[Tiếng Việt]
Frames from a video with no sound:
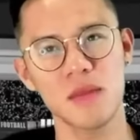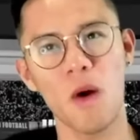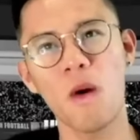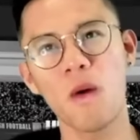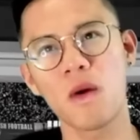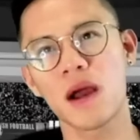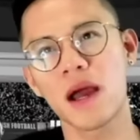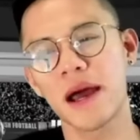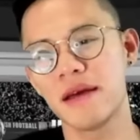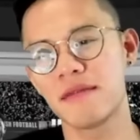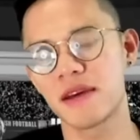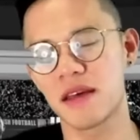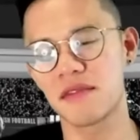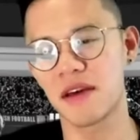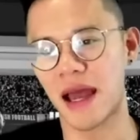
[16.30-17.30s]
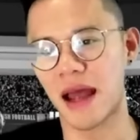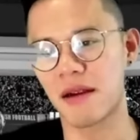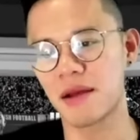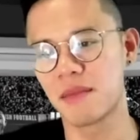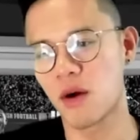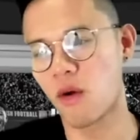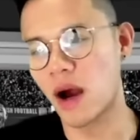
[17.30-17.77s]
ok với cái việc
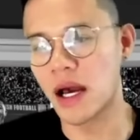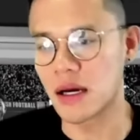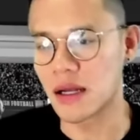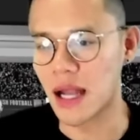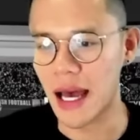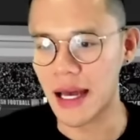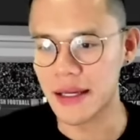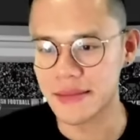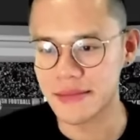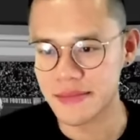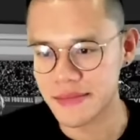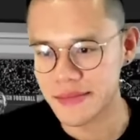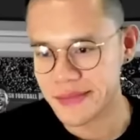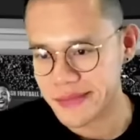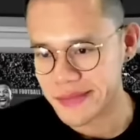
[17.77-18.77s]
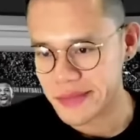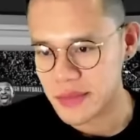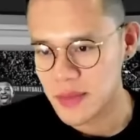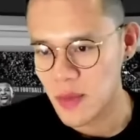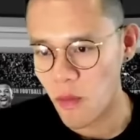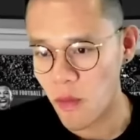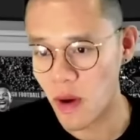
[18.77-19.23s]
Harry Maguire ở lại,
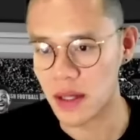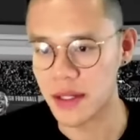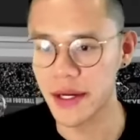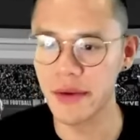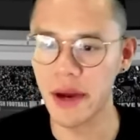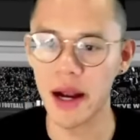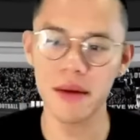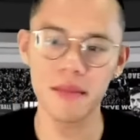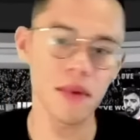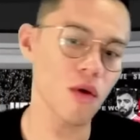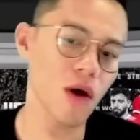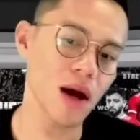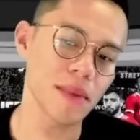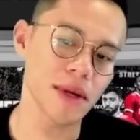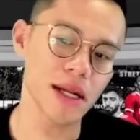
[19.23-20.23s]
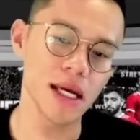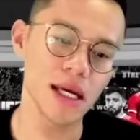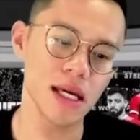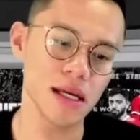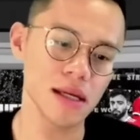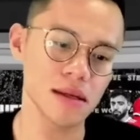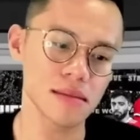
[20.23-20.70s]
hoặc nếu Harry Maguire mà
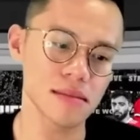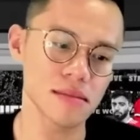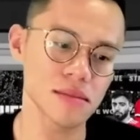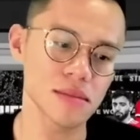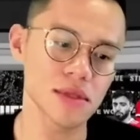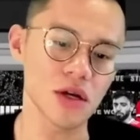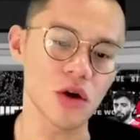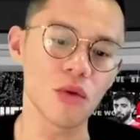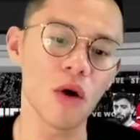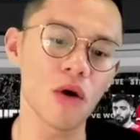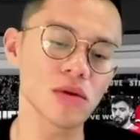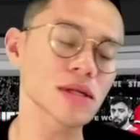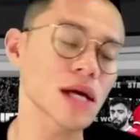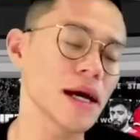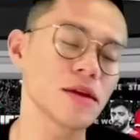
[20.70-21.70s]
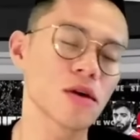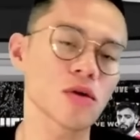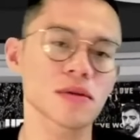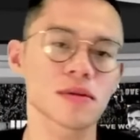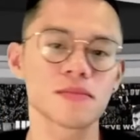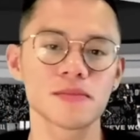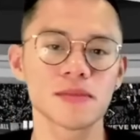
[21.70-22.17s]
đi ấy, thì cũng ok
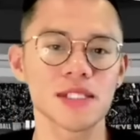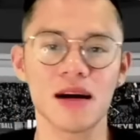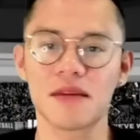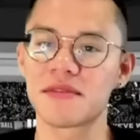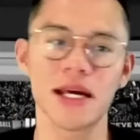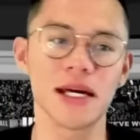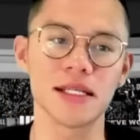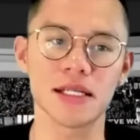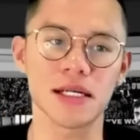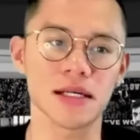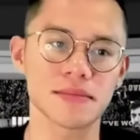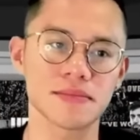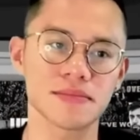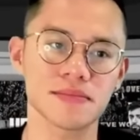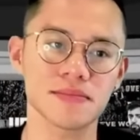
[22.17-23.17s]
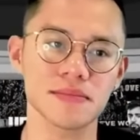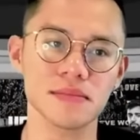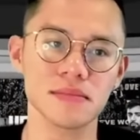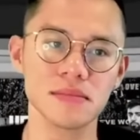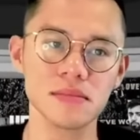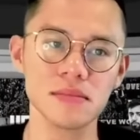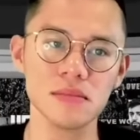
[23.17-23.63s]
nốt, chẳng vấn đề gì cả.
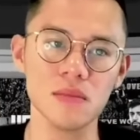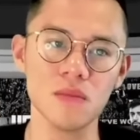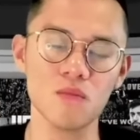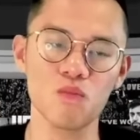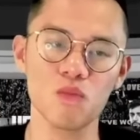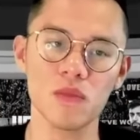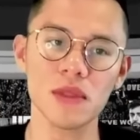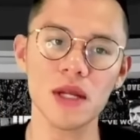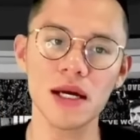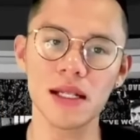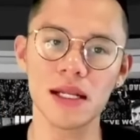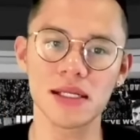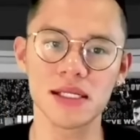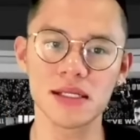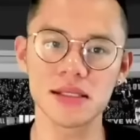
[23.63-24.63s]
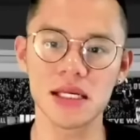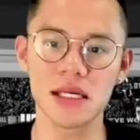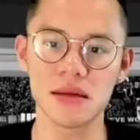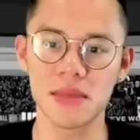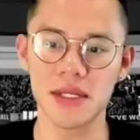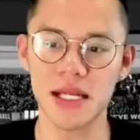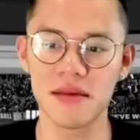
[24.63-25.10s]
Đây là những
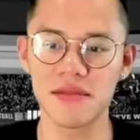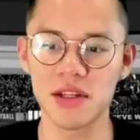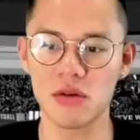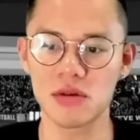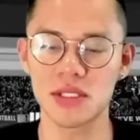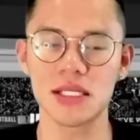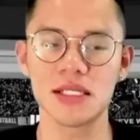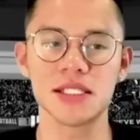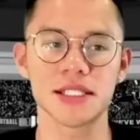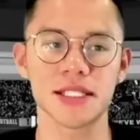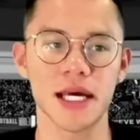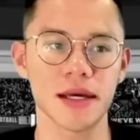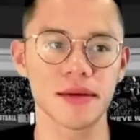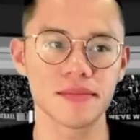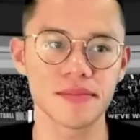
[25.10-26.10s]
gì mà David Ornstein chia sẻ.